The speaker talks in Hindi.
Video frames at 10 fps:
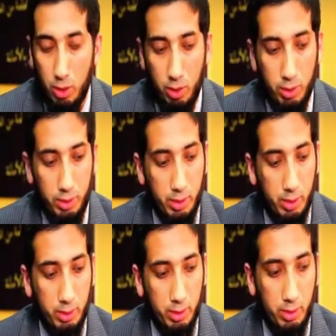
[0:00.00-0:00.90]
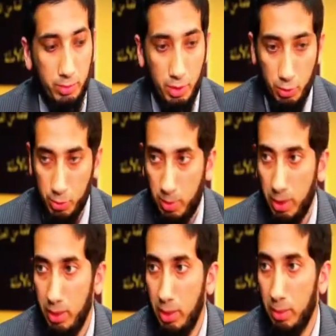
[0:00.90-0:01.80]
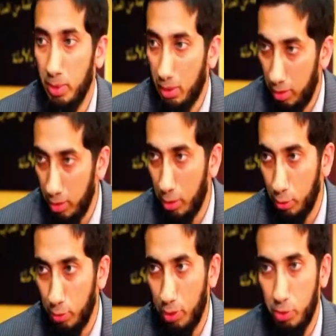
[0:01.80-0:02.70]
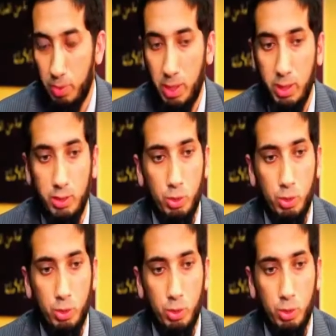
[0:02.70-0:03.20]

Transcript: और तफसर ओस्मानी इबन कथीर का उर्दू तर्जुमा